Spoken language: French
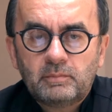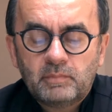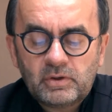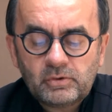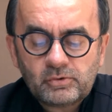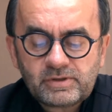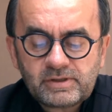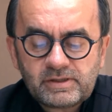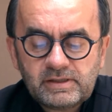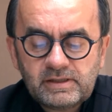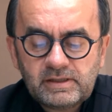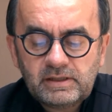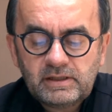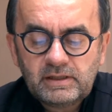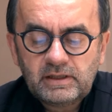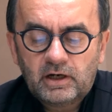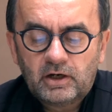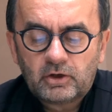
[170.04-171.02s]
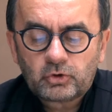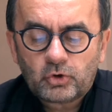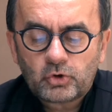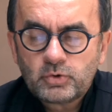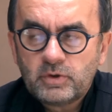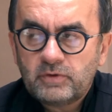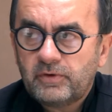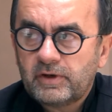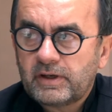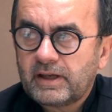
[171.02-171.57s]
mais aussi entre
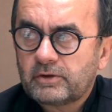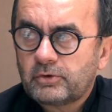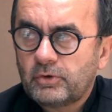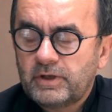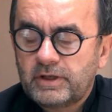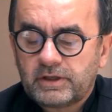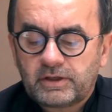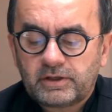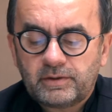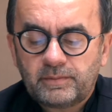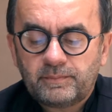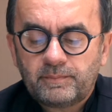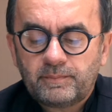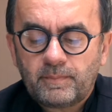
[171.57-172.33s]
juifs et catholiques.